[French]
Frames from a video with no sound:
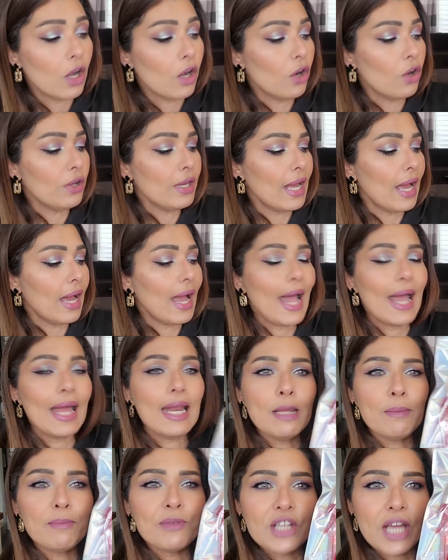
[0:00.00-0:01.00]
On a un
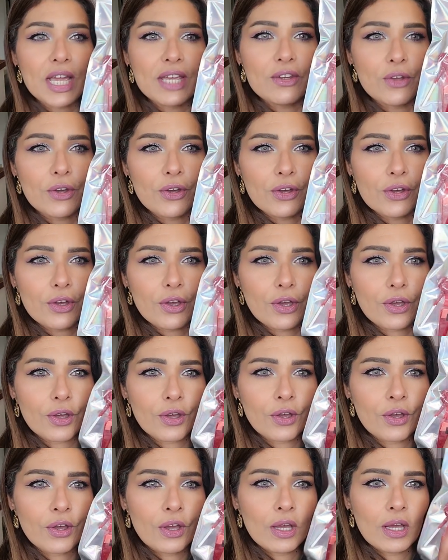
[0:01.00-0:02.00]
lip shiner
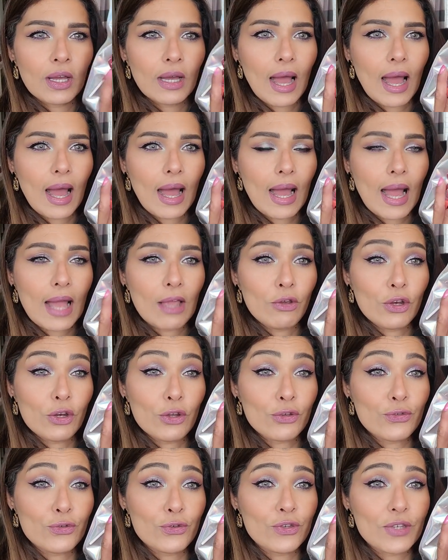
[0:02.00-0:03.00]

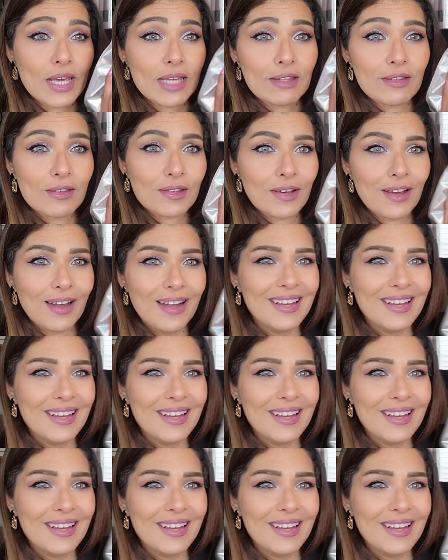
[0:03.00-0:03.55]
une sucette